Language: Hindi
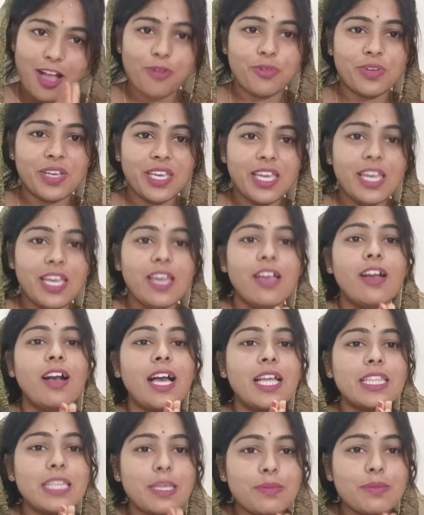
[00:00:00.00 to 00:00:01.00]
आऊँगी
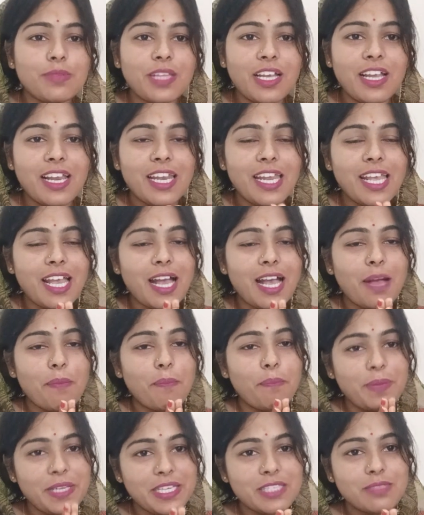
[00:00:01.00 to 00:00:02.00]
तब तक के लिए
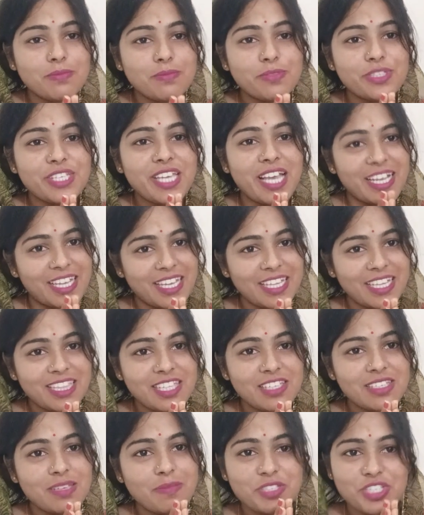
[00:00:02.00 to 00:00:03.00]
आप प्लीज़ मुझे आज्ञा
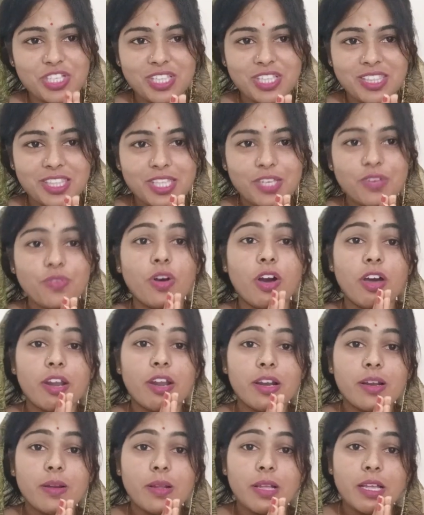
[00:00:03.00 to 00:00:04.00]
दीजिए मैं चलती हूँ
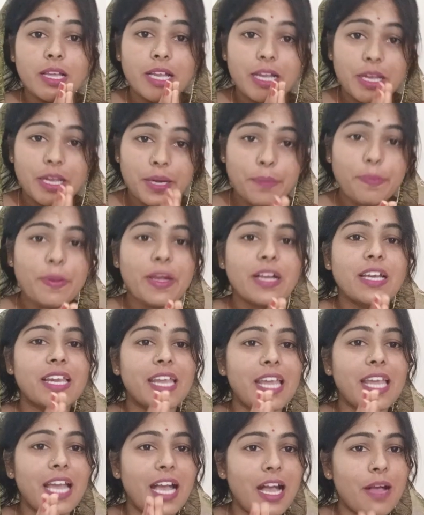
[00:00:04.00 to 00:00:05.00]
और कृपा
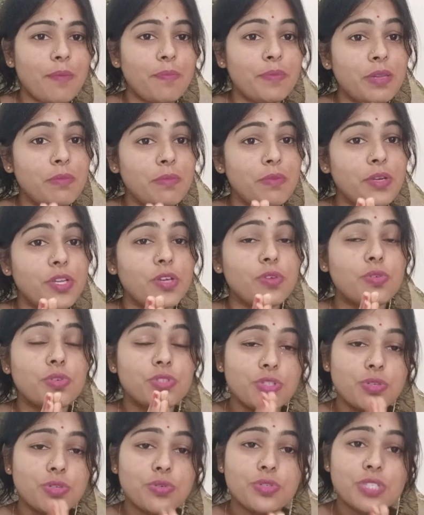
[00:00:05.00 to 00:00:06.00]
करके आप मेरी वीडियो
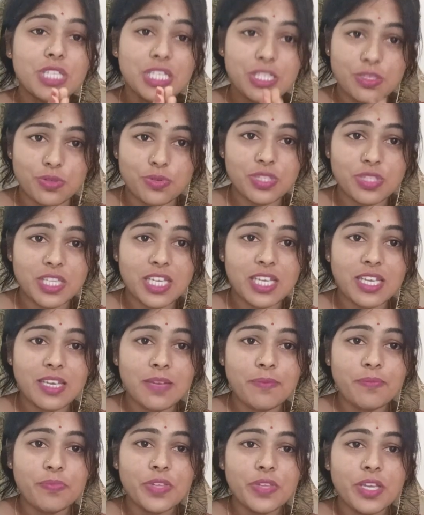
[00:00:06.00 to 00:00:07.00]
को ज़रूर से ज़रूर
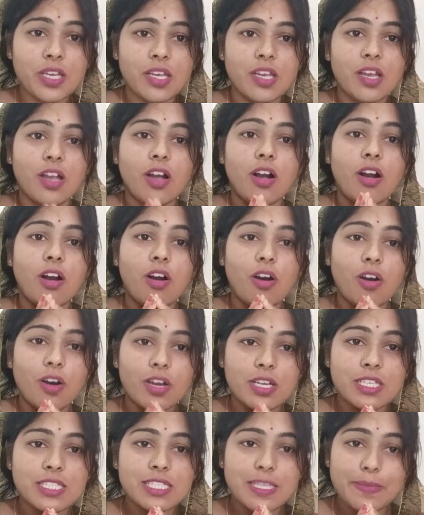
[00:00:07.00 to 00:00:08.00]
देखें
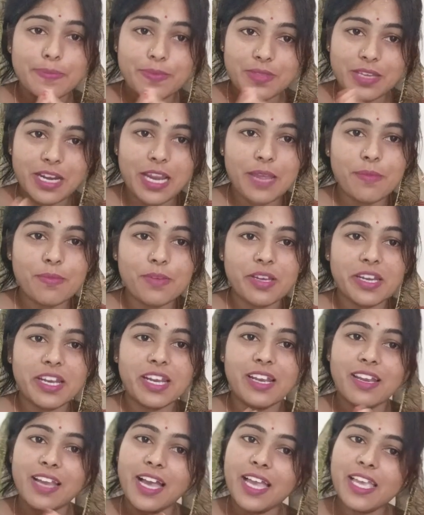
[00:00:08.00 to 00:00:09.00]
और सब्सक्राइब
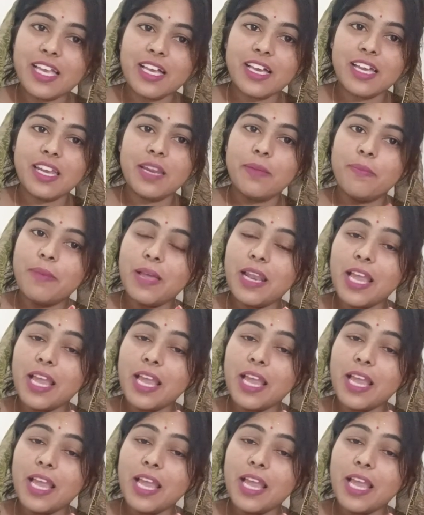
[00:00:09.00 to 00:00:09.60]
करें लाइक करें